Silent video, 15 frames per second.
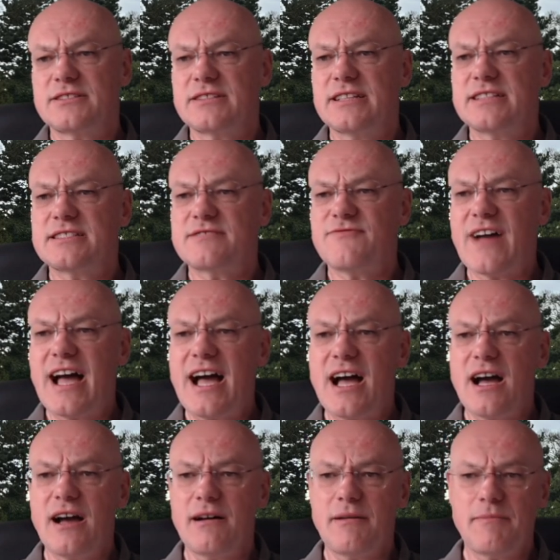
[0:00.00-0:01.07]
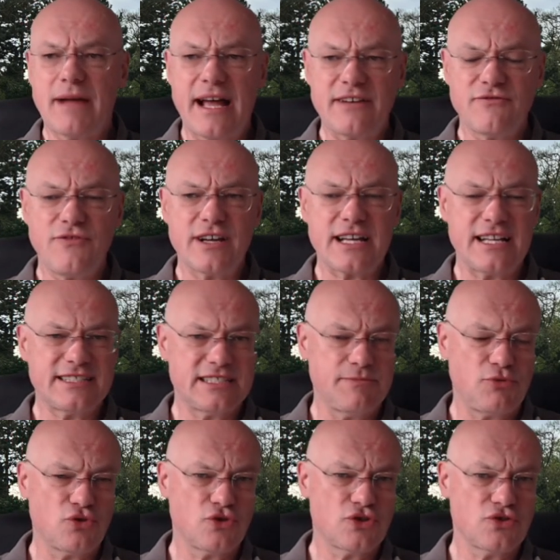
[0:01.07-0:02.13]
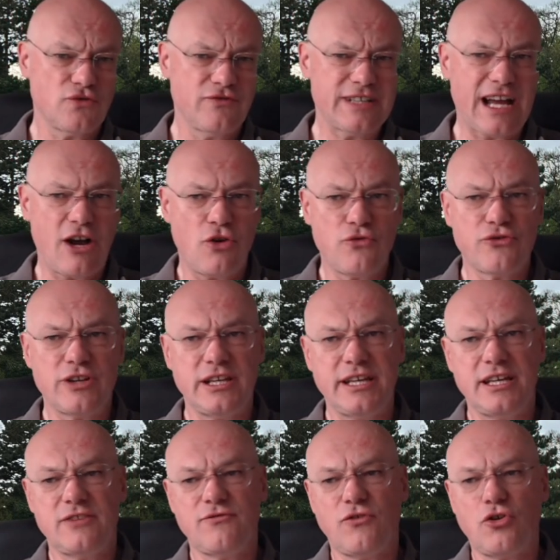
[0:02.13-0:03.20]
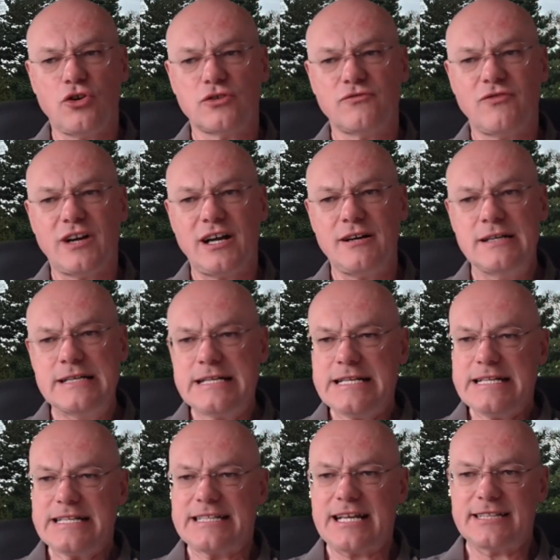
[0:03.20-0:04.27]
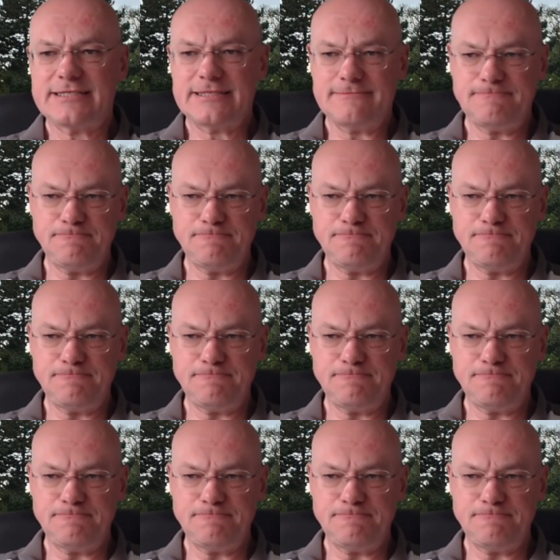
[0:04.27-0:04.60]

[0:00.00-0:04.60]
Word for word: es war am Anfang, als die Produktion wieder aufgelegt worden war, dass